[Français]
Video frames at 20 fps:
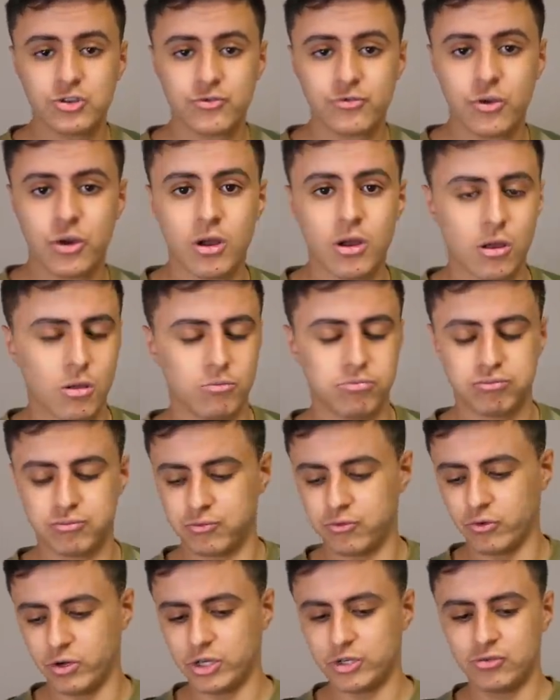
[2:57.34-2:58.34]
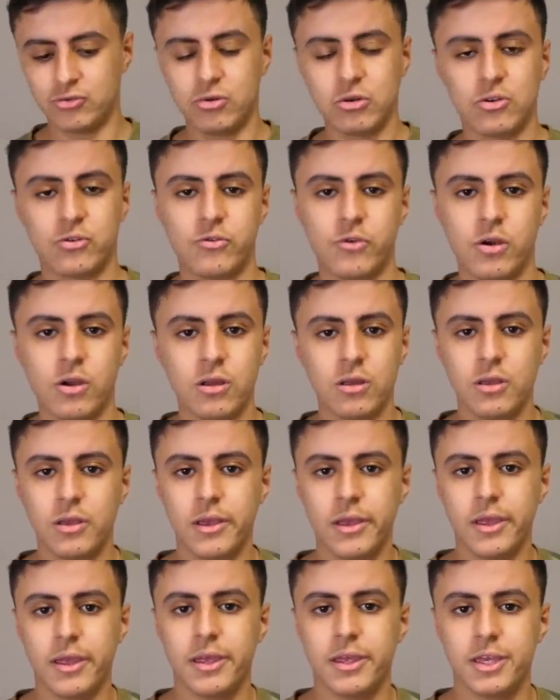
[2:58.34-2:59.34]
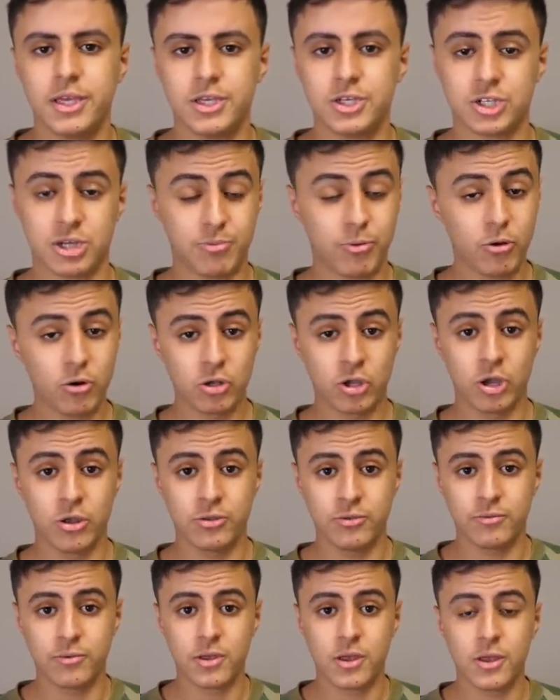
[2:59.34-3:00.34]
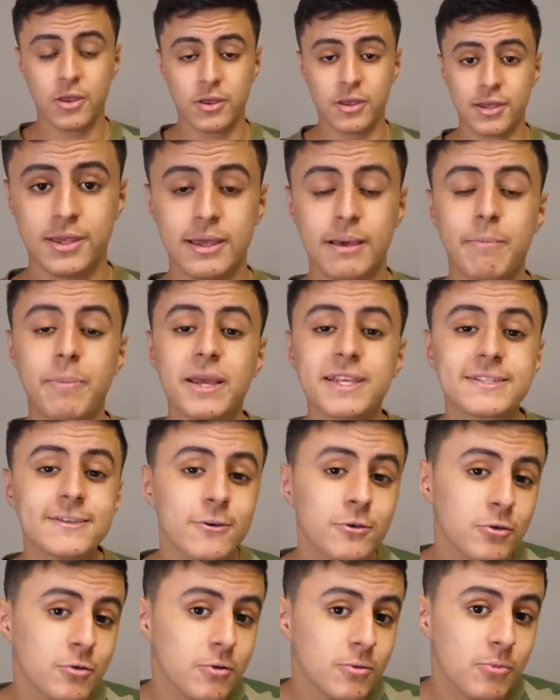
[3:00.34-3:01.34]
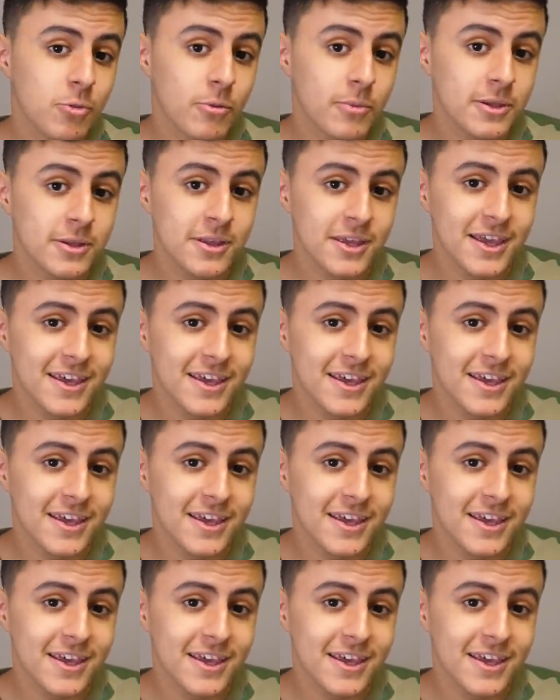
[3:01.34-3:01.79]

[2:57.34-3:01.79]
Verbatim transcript: tu vois, euh, tous les jours, tu vois. Et j'apprends le code. Il n'y a personne pour m'aider.